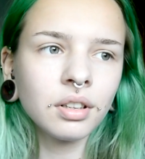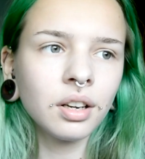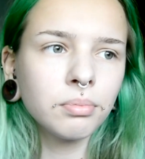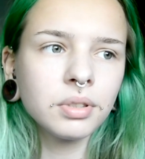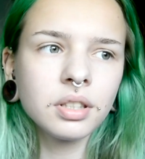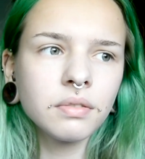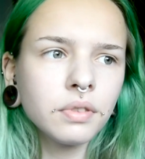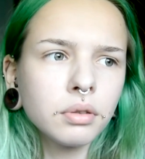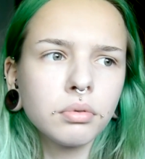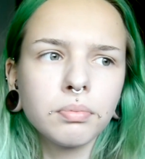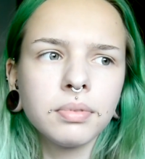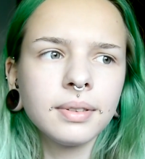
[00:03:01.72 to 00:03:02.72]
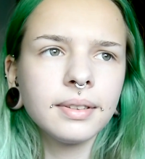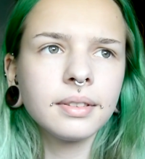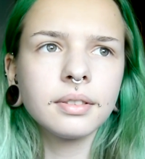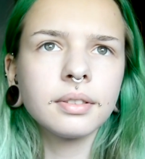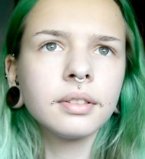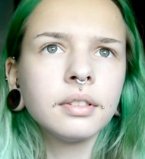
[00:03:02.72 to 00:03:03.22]
как бы, с виду быть
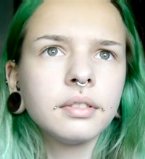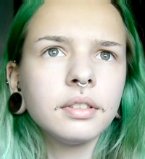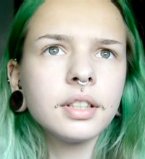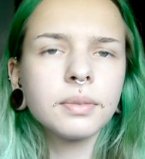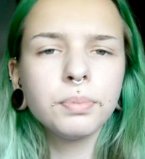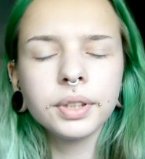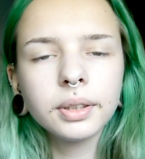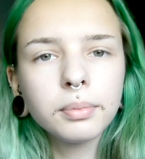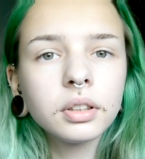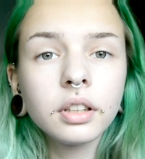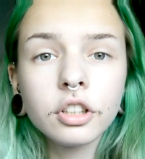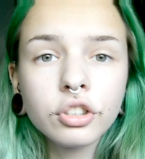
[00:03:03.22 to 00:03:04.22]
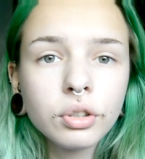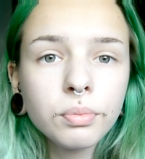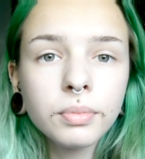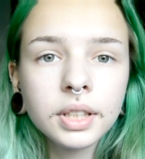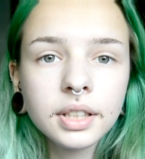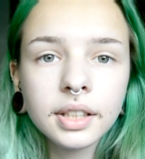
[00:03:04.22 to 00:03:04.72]
избитым алкашом
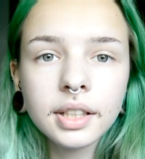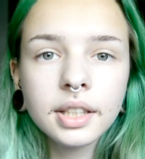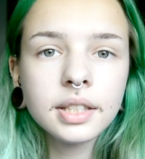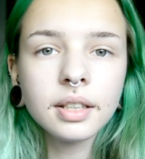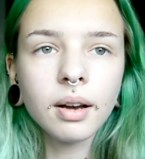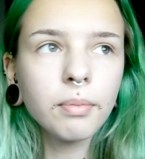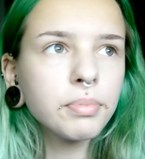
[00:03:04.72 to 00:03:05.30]
материться